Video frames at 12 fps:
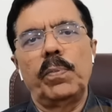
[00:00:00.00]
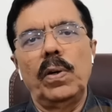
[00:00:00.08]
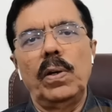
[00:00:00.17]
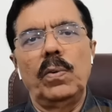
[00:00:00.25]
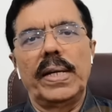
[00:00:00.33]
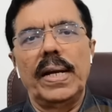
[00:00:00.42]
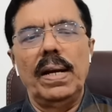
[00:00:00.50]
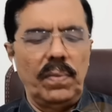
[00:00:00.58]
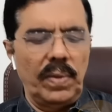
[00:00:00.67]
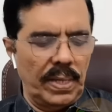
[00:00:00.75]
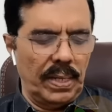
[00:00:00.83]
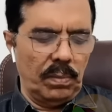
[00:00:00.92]
ஒரு
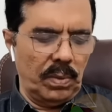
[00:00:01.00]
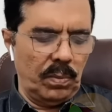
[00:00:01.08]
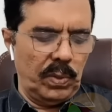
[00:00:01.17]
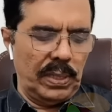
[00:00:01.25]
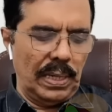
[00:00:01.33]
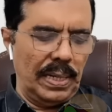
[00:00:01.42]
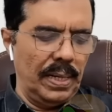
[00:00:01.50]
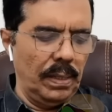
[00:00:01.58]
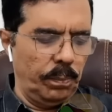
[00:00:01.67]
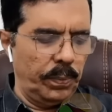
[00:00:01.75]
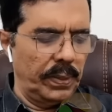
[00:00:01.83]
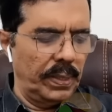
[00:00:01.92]
கேள்வியை நம்ம முன்னால
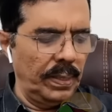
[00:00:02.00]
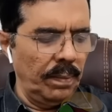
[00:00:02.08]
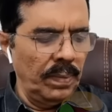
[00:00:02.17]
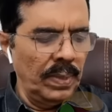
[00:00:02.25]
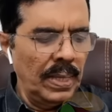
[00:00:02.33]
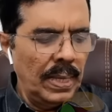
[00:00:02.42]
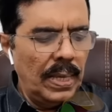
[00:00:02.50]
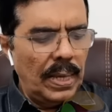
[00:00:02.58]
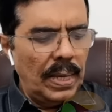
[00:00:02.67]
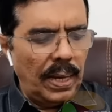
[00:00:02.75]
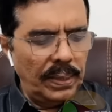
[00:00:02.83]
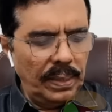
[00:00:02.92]
எழுப்புது
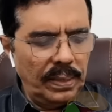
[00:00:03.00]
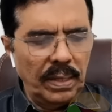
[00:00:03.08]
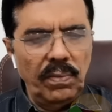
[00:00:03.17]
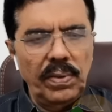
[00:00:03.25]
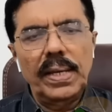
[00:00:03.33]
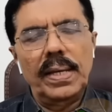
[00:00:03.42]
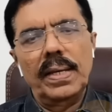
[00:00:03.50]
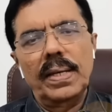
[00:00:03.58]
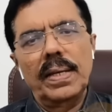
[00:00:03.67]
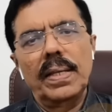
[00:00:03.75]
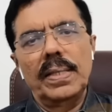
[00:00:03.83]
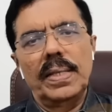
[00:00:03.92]
அது தவிர
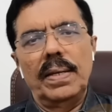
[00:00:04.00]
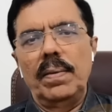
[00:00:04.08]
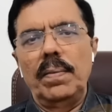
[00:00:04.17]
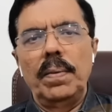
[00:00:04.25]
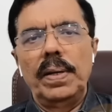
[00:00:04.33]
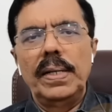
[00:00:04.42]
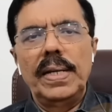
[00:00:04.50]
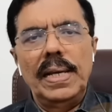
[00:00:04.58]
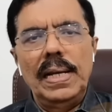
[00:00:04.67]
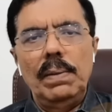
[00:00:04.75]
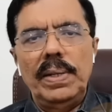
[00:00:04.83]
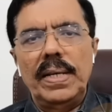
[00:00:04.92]
அந்த
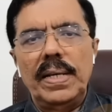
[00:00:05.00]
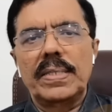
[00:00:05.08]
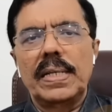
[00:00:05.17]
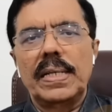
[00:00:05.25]
டீலிமிட்டேஷன்